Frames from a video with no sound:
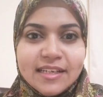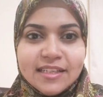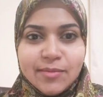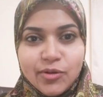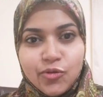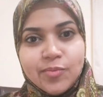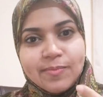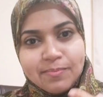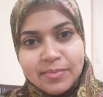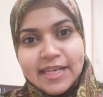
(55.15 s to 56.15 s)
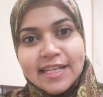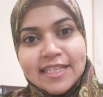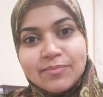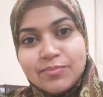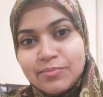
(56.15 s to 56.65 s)
طبعا هو بيجي
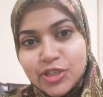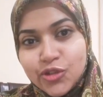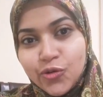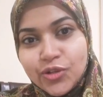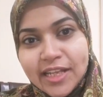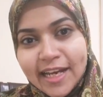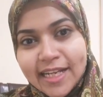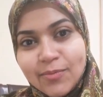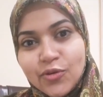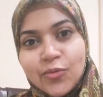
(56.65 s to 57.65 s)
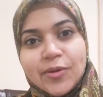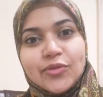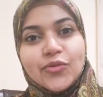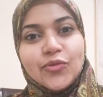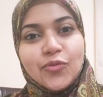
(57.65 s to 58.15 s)
لنا بيشتكوا لنا اغلبهم
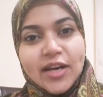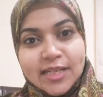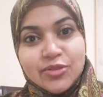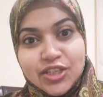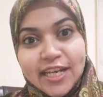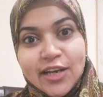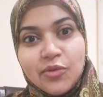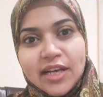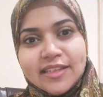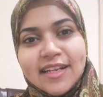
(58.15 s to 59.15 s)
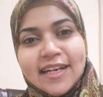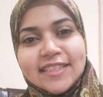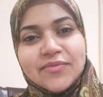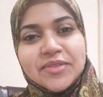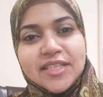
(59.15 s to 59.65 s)
انه اغلب الشكاوى عندنا
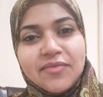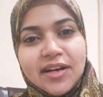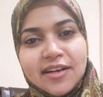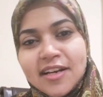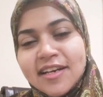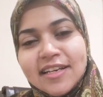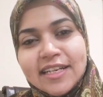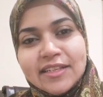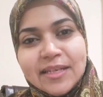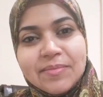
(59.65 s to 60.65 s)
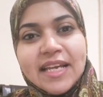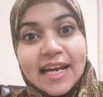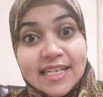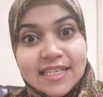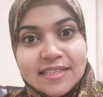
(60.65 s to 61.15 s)
حتى في الصفحه ان ابني
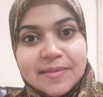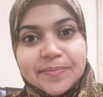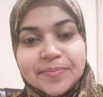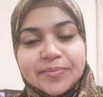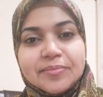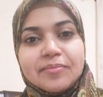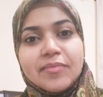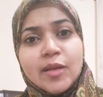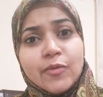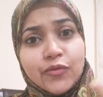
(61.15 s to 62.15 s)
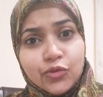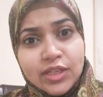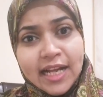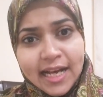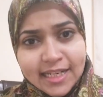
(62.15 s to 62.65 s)
عنيد المفروض
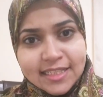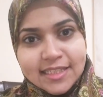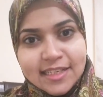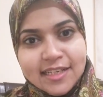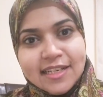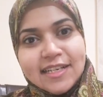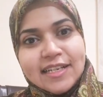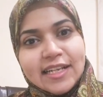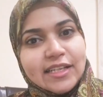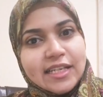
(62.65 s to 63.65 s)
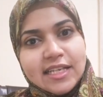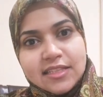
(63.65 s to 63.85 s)
العكس لان هي